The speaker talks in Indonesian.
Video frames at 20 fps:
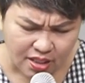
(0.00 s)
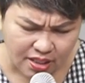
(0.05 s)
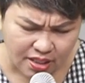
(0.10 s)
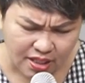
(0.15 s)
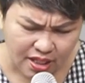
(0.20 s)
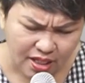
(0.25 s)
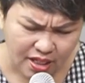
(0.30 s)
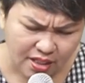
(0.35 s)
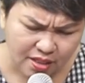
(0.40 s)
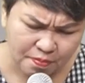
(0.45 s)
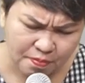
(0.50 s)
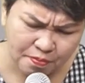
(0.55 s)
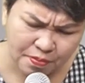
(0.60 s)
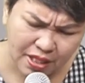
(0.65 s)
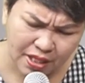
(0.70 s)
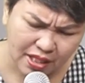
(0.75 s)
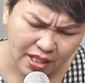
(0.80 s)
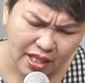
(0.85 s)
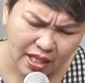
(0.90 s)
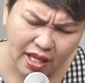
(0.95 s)
tidak ada
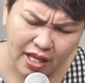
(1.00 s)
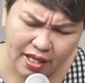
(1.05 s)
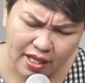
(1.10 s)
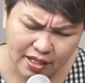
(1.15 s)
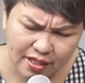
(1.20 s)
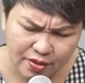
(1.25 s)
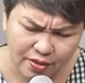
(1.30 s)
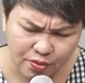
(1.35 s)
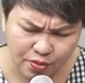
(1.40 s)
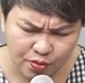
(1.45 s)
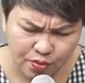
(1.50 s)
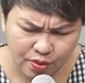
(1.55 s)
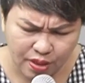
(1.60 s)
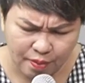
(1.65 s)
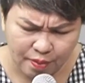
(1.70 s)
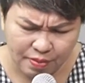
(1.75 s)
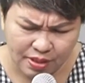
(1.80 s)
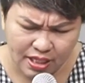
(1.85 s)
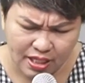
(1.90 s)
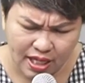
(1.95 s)
tempat lain untuk
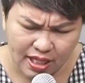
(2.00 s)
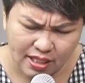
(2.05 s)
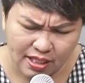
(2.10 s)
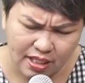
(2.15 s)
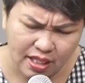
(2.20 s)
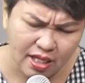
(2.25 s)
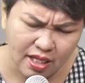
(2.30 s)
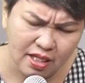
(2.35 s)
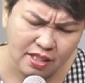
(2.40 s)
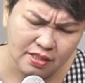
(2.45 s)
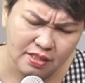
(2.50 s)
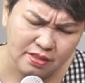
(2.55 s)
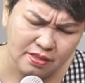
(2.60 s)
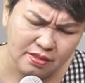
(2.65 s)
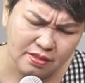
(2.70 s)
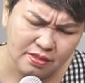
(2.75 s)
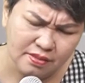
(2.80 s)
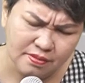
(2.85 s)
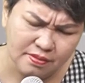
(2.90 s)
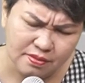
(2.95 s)
kami datang,
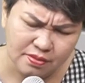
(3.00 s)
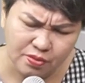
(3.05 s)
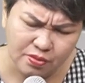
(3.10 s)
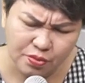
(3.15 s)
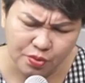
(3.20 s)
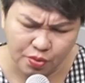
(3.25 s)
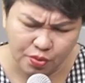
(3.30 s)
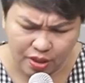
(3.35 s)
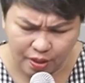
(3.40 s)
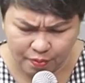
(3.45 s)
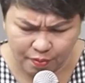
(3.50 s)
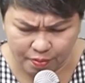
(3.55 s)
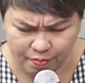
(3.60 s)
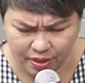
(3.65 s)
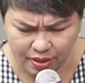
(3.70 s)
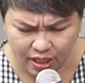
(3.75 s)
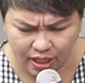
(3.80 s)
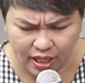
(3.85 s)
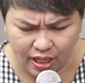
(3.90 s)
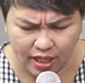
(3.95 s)
untuk kami
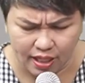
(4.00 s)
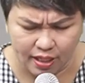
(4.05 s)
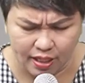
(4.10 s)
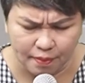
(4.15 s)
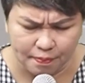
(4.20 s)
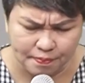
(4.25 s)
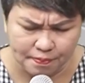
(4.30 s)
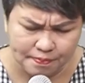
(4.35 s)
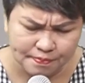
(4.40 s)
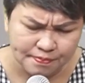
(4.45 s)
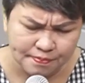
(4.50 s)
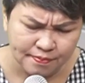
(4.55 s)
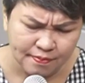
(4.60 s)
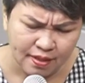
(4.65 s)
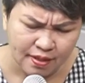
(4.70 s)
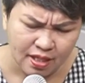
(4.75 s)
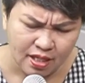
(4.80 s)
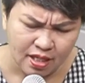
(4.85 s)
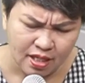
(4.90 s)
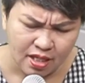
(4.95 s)
berharap.
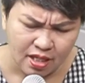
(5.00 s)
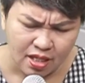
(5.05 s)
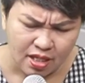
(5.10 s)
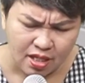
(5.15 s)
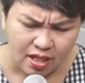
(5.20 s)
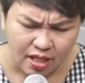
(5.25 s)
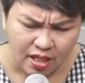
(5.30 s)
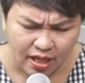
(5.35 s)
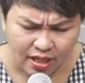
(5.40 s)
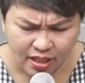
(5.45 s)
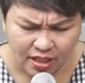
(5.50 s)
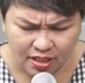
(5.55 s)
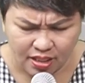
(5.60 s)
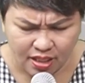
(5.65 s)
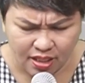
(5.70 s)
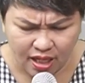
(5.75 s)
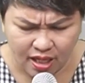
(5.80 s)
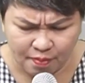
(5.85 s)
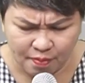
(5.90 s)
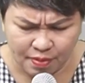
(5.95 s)
Hanya di
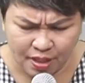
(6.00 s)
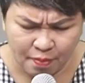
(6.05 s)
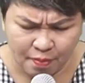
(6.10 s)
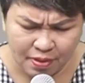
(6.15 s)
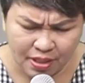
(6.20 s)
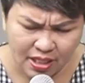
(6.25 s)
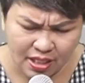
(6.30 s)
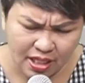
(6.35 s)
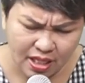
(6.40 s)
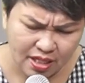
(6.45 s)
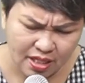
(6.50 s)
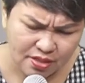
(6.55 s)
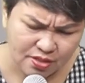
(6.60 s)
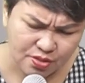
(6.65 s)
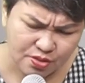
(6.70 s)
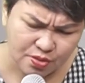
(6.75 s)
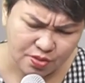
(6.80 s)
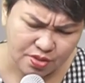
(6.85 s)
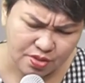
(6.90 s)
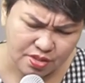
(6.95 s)
dalam nama
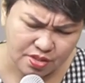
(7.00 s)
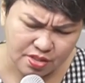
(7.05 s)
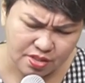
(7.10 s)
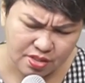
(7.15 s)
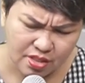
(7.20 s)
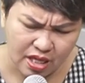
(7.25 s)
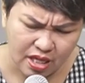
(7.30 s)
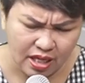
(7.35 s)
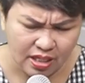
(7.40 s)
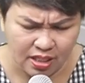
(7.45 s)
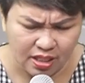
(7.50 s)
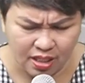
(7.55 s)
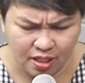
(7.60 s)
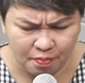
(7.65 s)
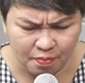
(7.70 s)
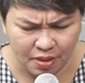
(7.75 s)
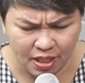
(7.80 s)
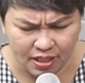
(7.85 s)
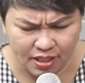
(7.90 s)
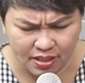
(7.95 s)
Yesus, hanya
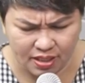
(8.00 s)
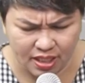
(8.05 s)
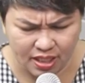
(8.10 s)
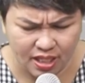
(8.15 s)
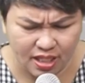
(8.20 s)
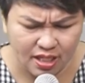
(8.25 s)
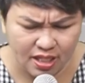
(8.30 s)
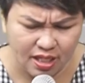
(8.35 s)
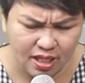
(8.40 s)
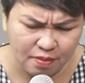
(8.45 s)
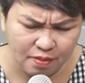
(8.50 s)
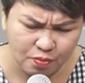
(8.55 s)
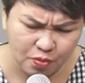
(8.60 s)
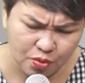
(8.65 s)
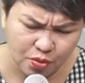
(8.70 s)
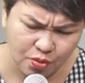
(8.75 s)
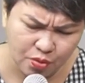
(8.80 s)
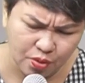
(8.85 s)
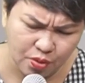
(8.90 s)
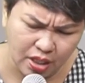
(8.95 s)
dalam
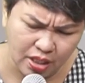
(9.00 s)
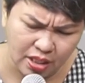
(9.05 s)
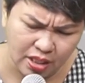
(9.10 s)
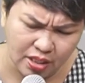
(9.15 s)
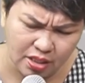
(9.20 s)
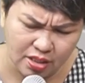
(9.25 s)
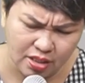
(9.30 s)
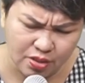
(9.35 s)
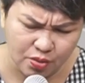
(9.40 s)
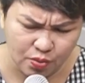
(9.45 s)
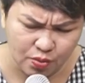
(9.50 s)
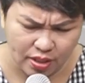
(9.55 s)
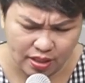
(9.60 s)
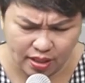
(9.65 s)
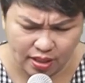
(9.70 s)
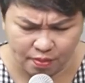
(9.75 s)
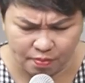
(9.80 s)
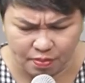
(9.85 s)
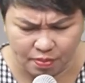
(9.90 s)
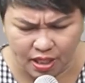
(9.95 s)
hadiratmu Tuhan ada
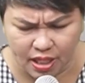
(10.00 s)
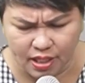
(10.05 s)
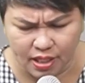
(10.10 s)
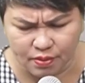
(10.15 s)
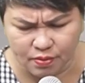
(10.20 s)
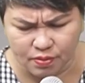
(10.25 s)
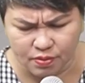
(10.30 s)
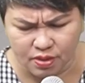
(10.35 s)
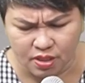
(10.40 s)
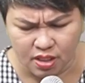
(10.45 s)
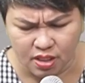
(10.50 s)
kekuatan baru.